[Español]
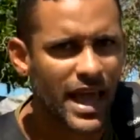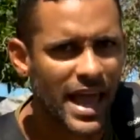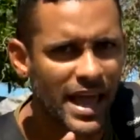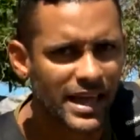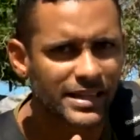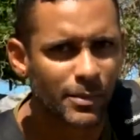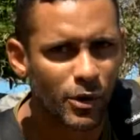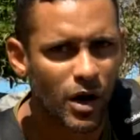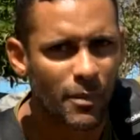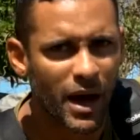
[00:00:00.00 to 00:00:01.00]
en este
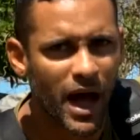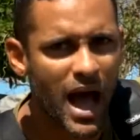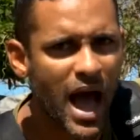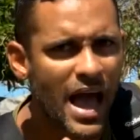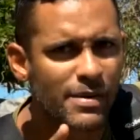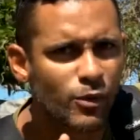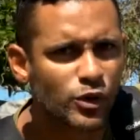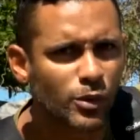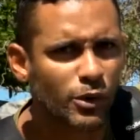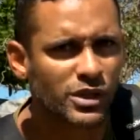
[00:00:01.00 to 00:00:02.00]
programa hay
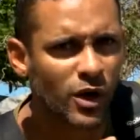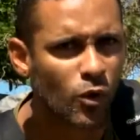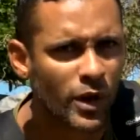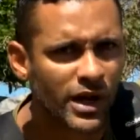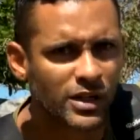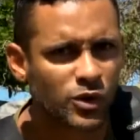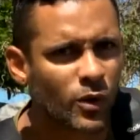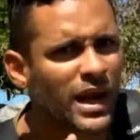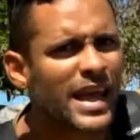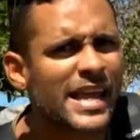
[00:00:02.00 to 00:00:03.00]
mucho por descubrir
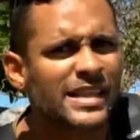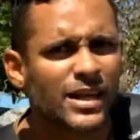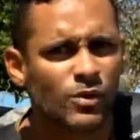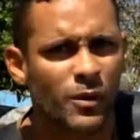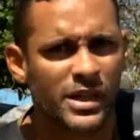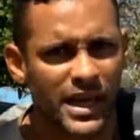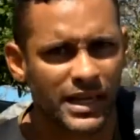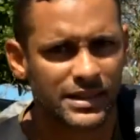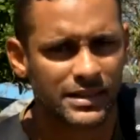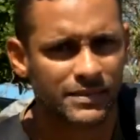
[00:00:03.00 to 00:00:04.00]
sobre leyendas
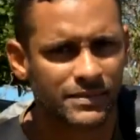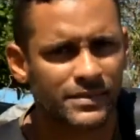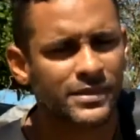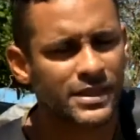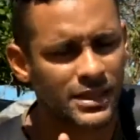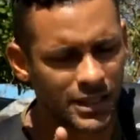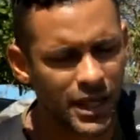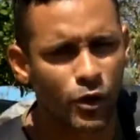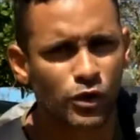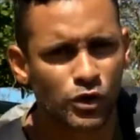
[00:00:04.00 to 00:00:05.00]
nueviteras
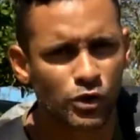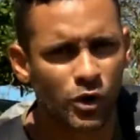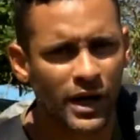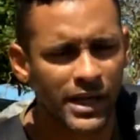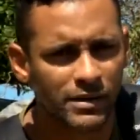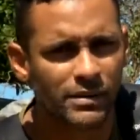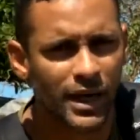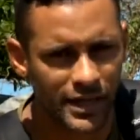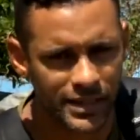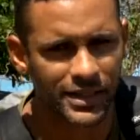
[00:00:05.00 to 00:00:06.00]
sigue con nosotros aquí
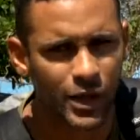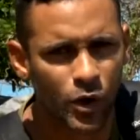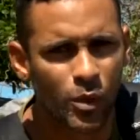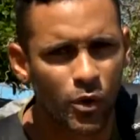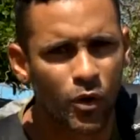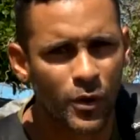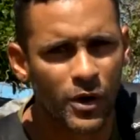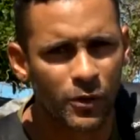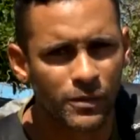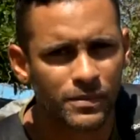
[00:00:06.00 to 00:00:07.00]
en Senderos de Pueblo
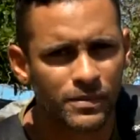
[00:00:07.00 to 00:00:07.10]
Viejo.